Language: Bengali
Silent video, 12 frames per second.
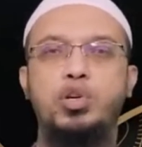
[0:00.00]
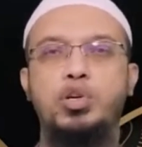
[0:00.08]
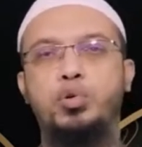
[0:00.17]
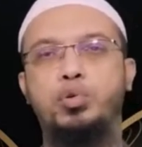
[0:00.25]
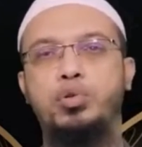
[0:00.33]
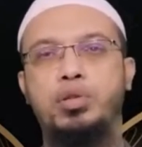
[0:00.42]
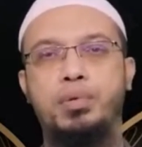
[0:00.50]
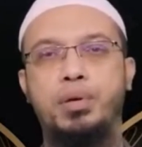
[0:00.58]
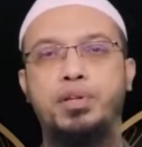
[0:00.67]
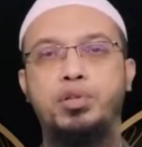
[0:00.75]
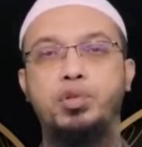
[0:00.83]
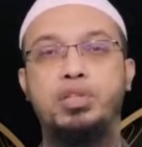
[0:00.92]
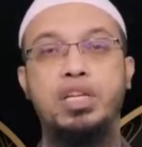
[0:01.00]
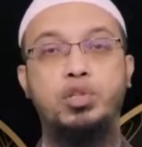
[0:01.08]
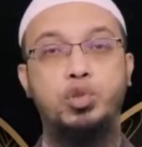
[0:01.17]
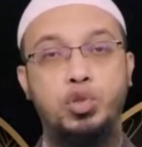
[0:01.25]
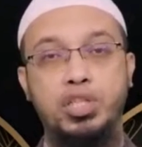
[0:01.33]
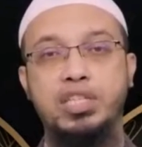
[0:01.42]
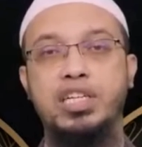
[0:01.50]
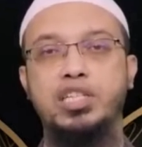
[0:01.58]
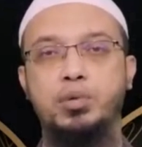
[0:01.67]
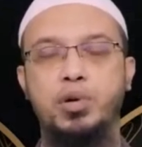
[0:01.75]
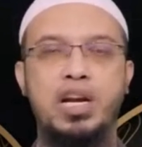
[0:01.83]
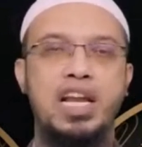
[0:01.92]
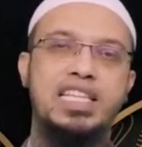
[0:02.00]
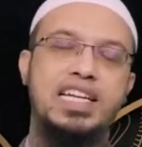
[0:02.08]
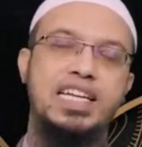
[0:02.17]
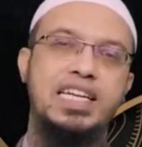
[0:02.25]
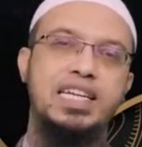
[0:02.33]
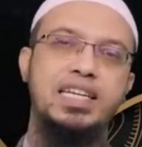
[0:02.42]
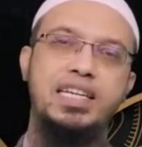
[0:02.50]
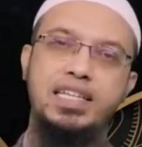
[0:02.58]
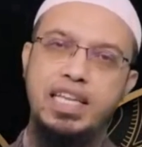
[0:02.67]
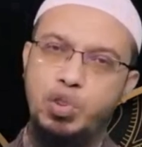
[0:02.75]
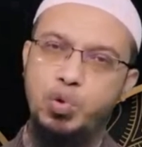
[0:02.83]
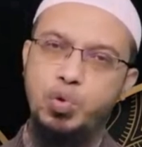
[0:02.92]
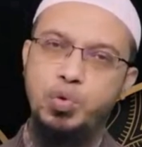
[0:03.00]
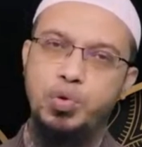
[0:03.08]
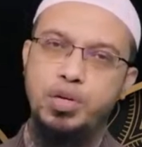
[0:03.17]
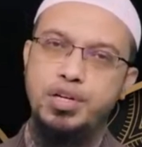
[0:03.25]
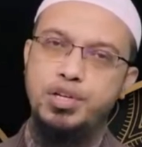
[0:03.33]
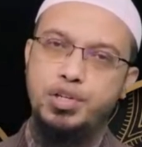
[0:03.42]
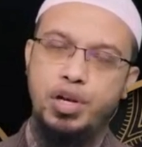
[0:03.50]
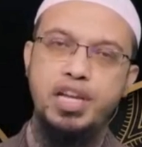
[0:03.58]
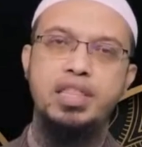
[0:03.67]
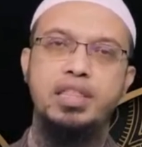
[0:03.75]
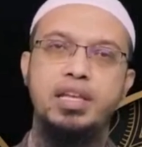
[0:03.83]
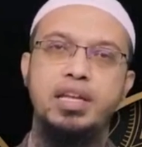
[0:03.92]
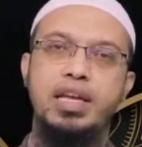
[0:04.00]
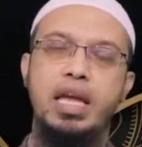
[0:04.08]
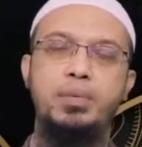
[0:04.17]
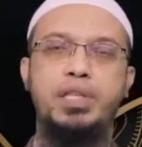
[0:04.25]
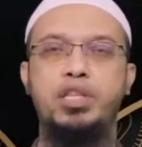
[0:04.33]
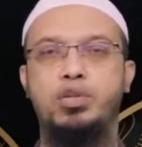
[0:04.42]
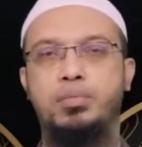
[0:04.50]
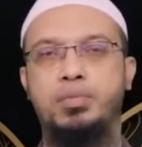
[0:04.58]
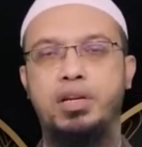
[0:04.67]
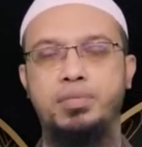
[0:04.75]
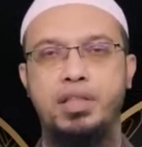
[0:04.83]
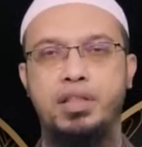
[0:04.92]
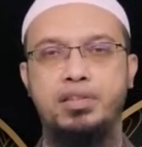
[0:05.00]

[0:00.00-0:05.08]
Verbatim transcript: তিনি বেশ কিছু সময় আমাদের সঙ্গে ছিলেন অনেক কথা তিনি বলেছেন আমাদের সঙ্গে এবং